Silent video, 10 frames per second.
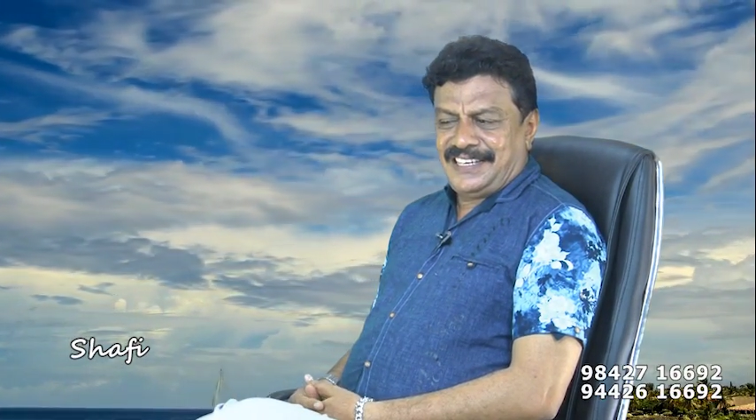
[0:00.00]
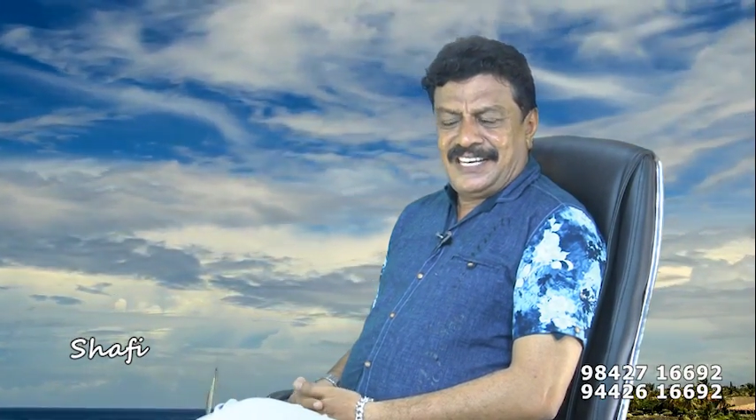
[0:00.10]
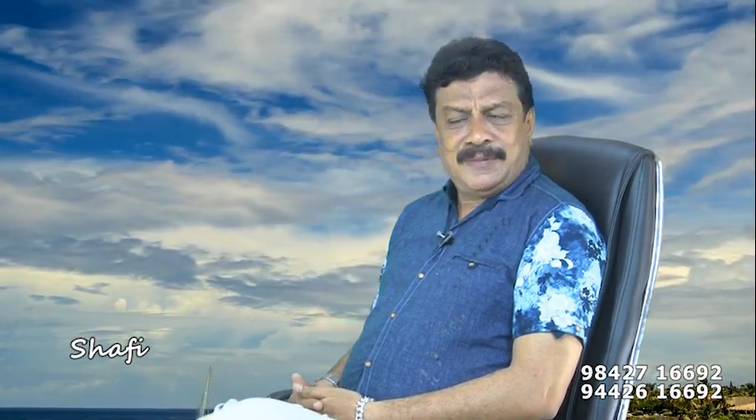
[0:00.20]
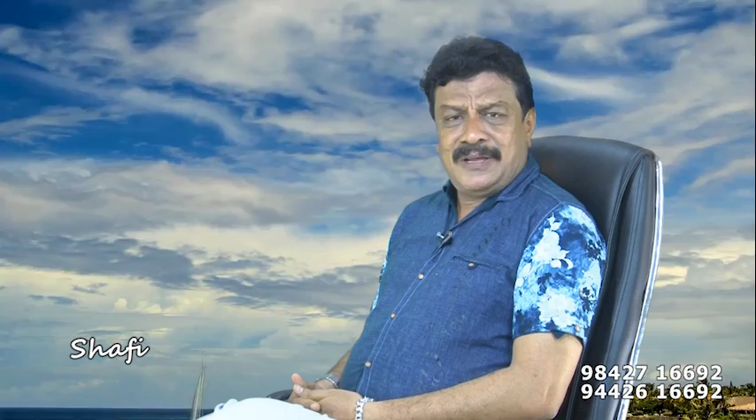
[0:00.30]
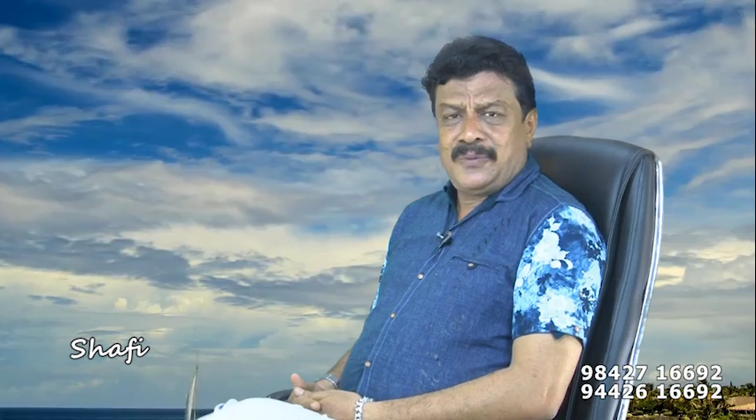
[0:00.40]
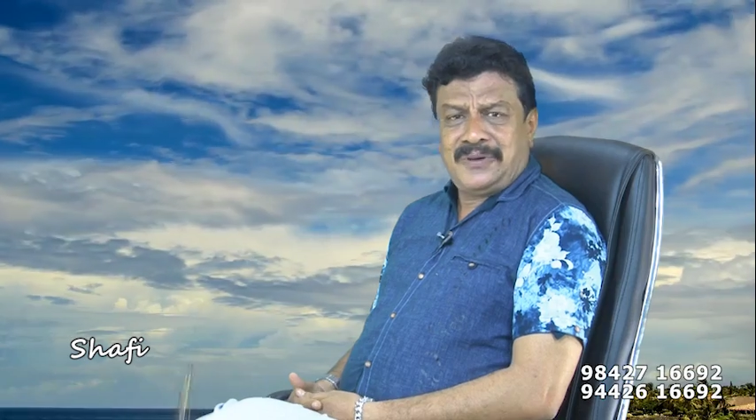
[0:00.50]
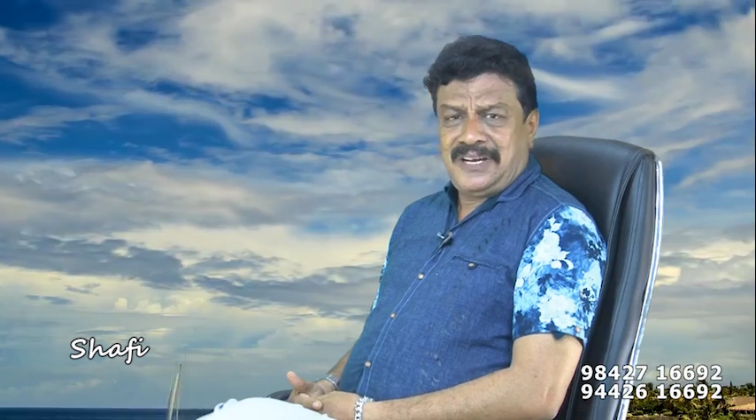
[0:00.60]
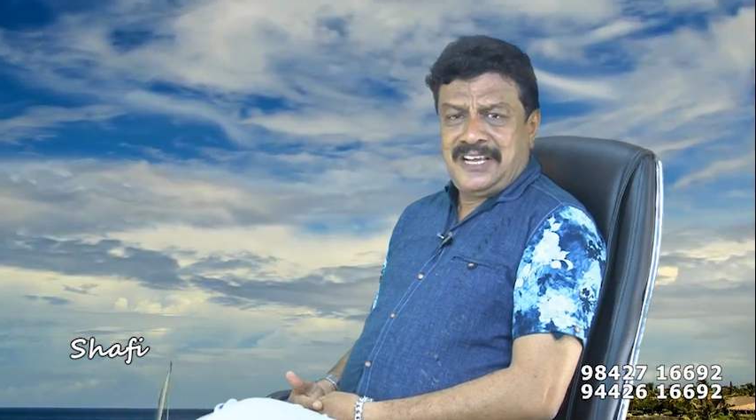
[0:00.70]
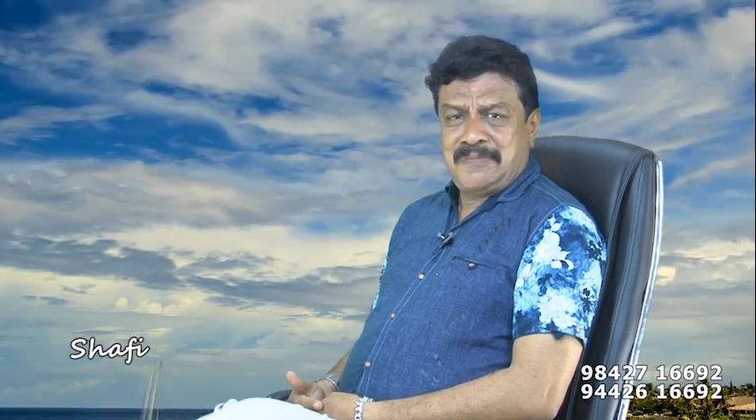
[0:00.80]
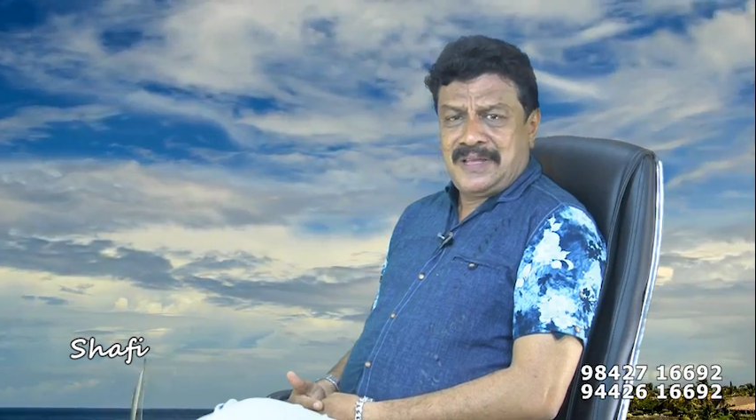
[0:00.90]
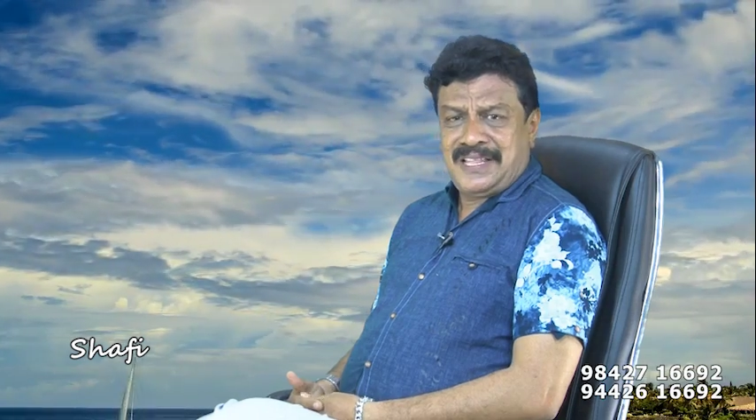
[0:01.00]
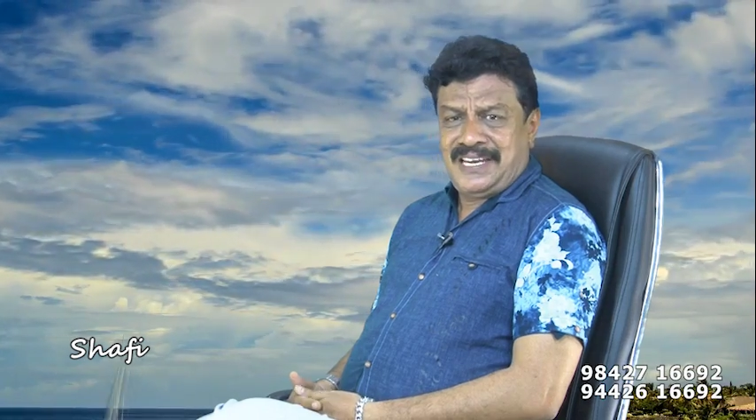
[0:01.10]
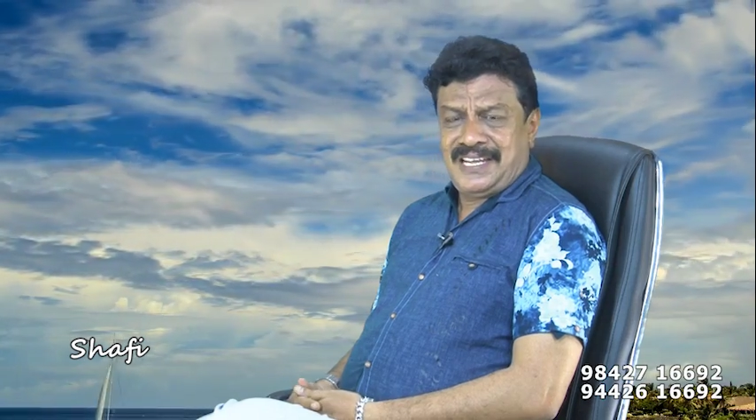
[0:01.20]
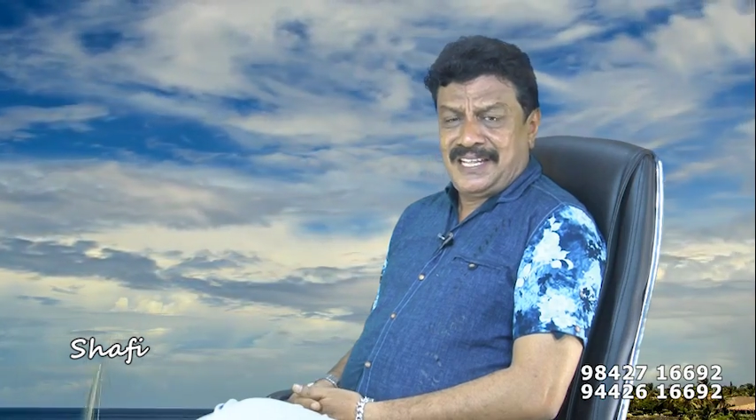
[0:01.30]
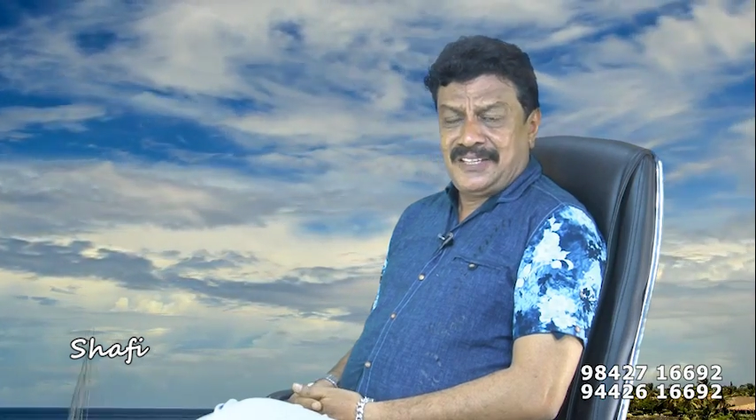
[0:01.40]
ரெண்டுமே ஒரே
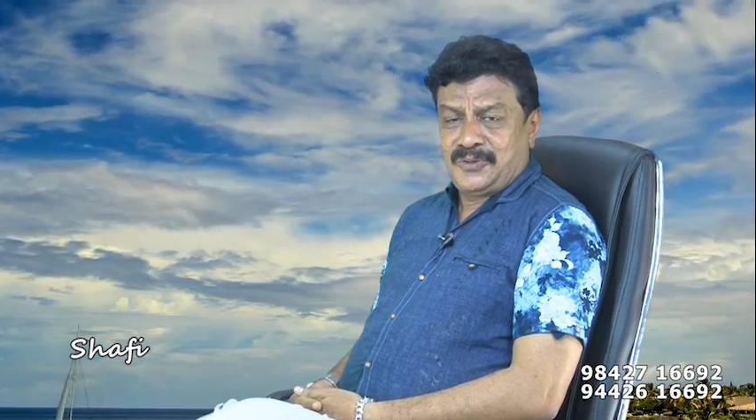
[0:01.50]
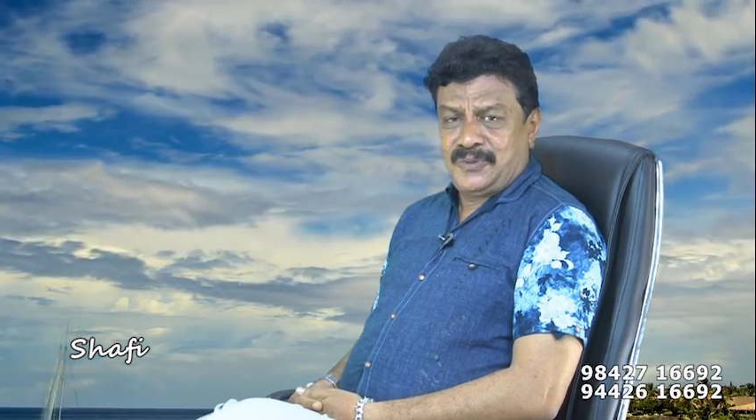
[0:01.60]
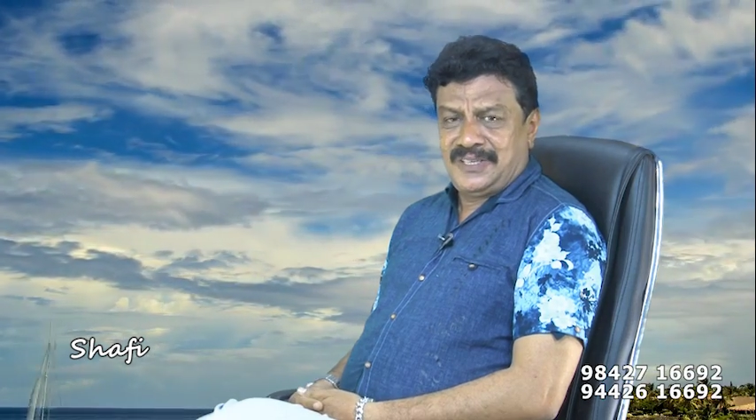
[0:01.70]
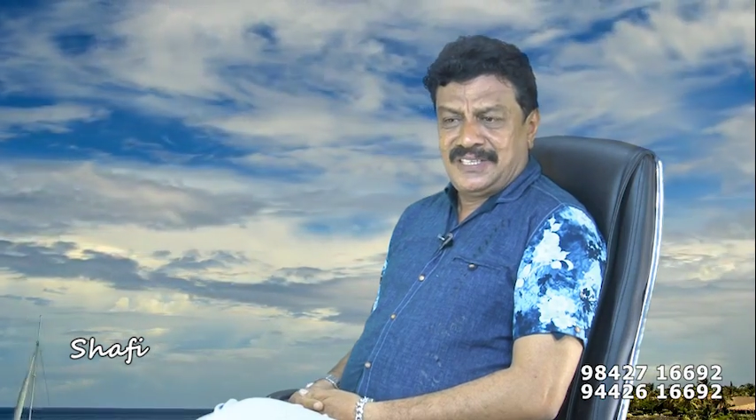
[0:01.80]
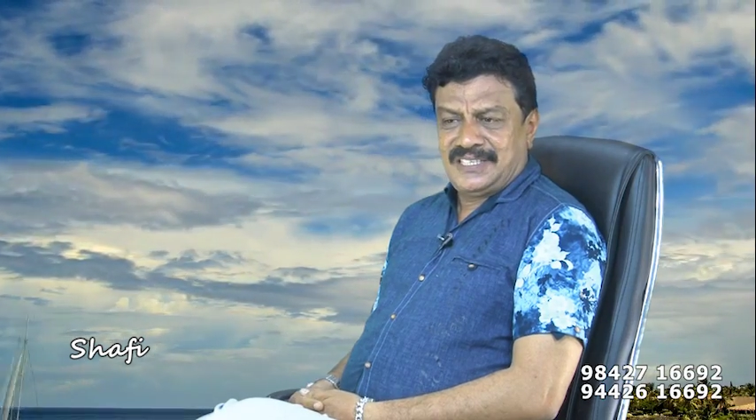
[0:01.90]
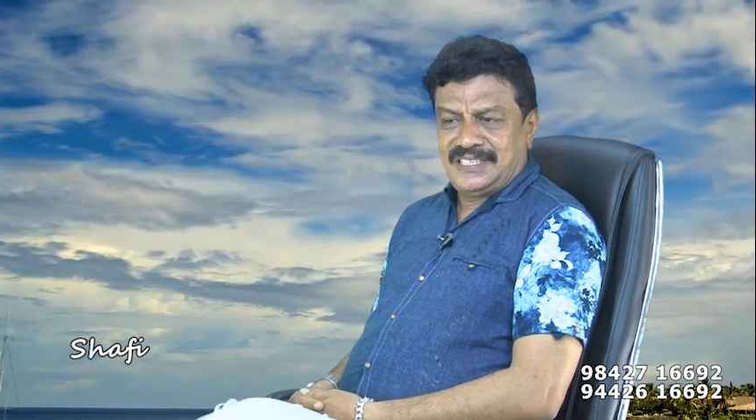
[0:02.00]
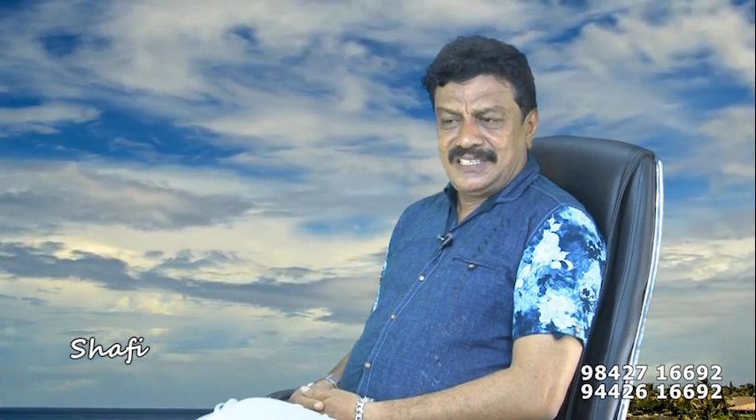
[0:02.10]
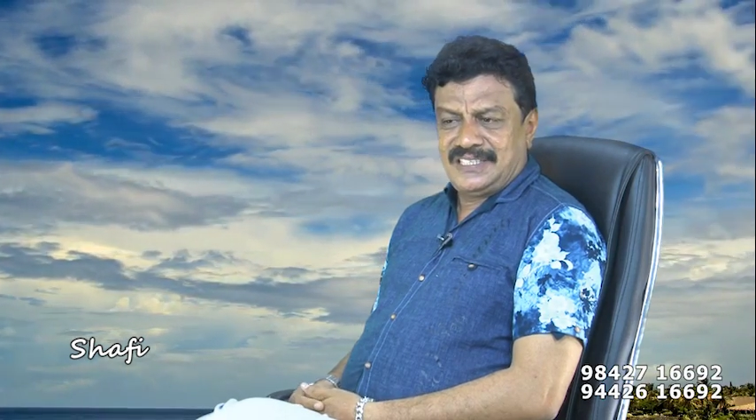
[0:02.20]
மாதிரியாக தான் தோணுது